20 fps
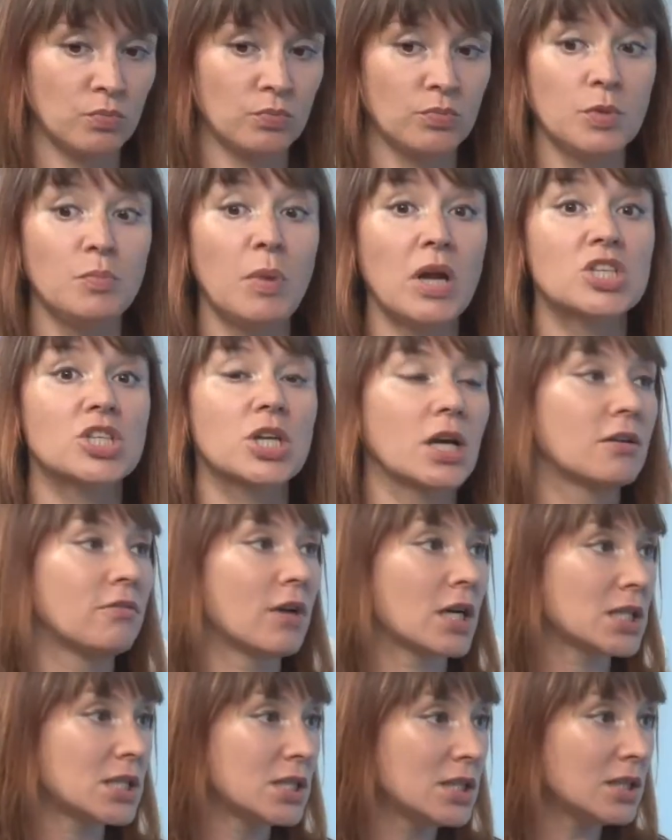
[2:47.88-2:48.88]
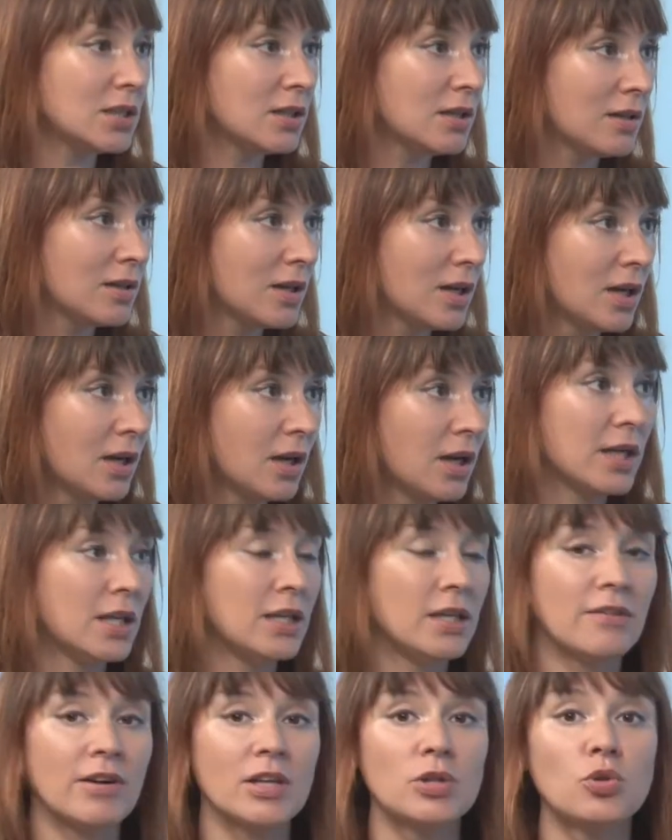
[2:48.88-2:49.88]
небольшая квартира,
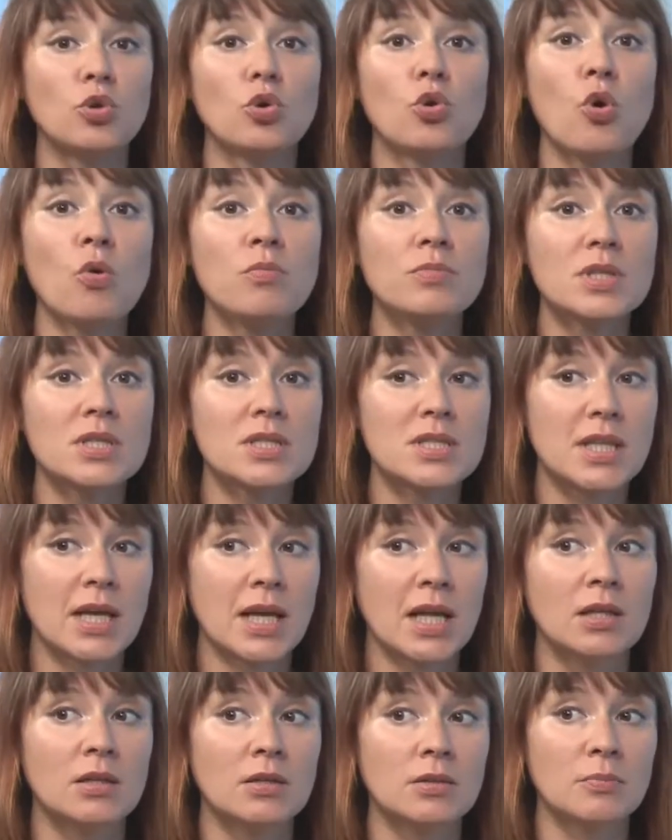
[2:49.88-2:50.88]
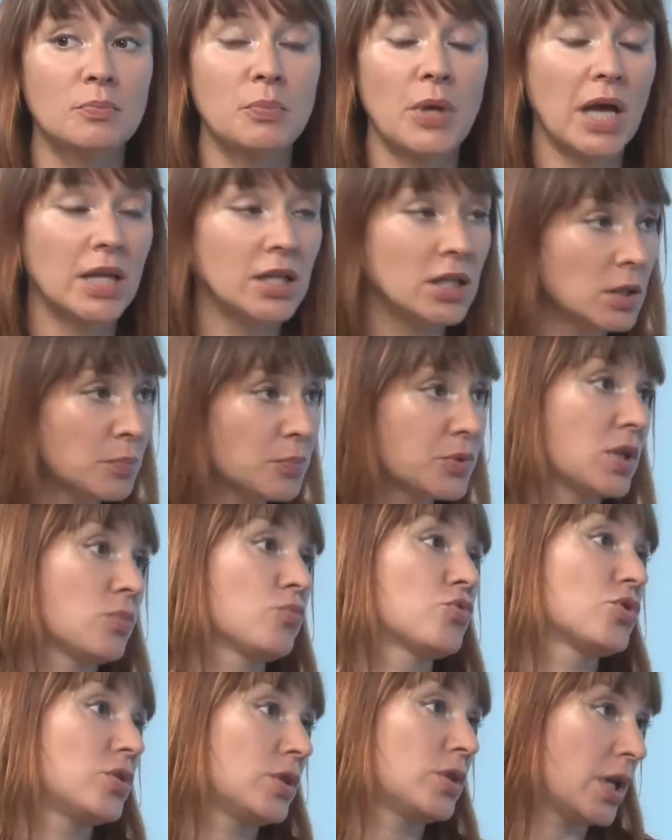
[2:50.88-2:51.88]
и я в одной комнате стояла пианино,
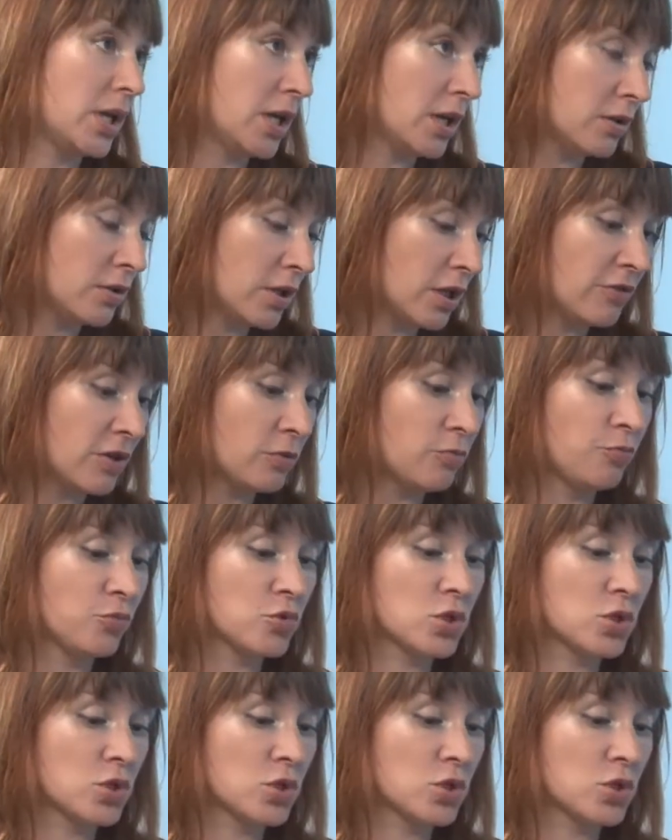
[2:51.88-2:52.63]
потому что я, играла, я в